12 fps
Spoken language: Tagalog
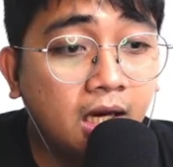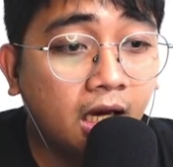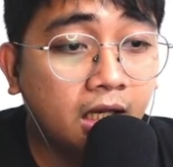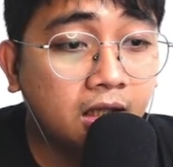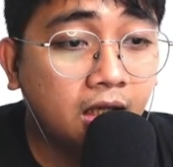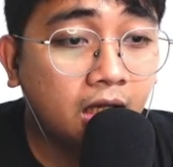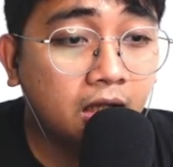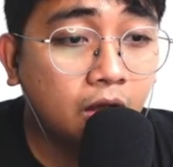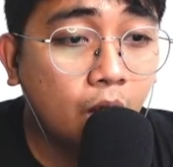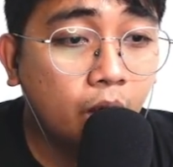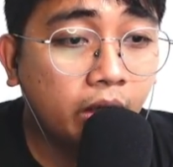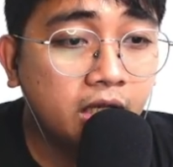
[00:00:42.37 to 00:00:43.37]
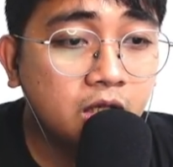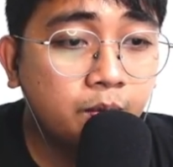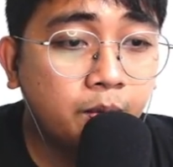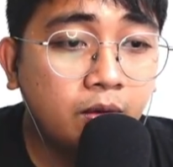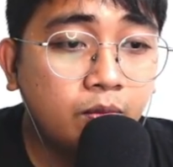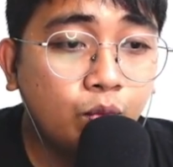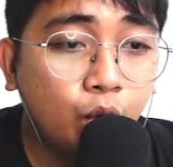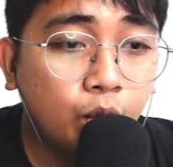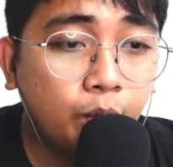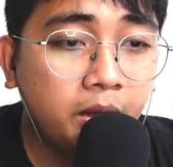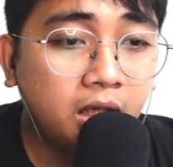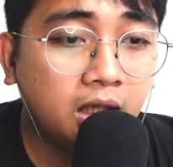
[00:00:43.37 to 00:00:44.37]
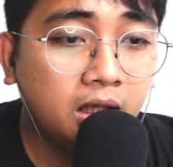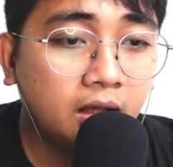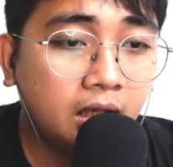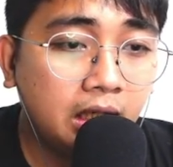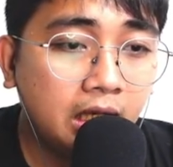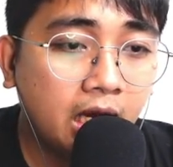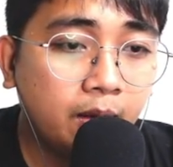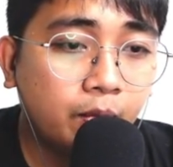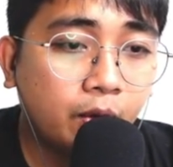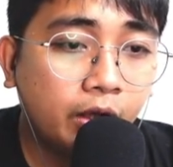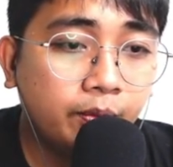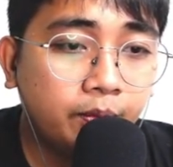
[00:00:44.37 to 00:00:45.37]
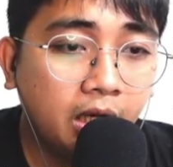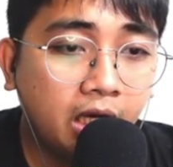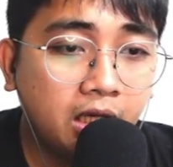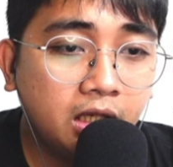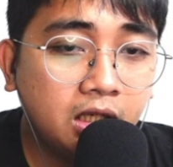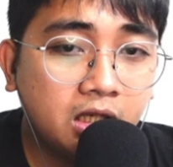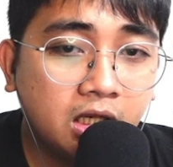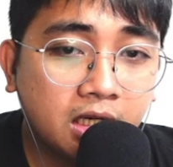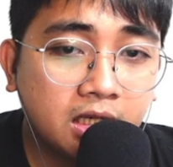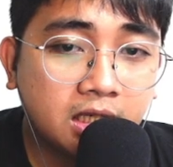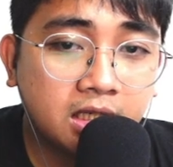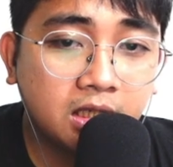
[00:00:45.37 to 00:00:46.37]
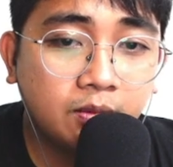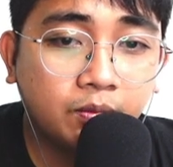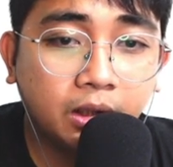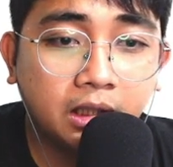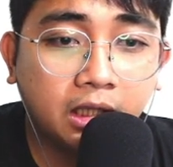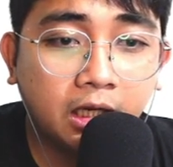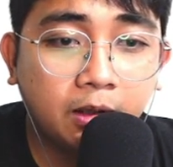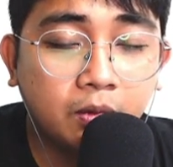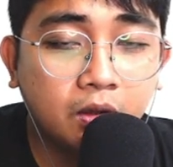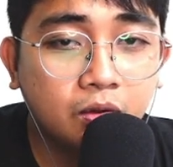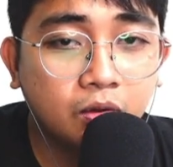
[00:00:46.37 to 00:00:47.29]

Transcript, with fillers: and get tokens by moving in real life or playing just a simple game.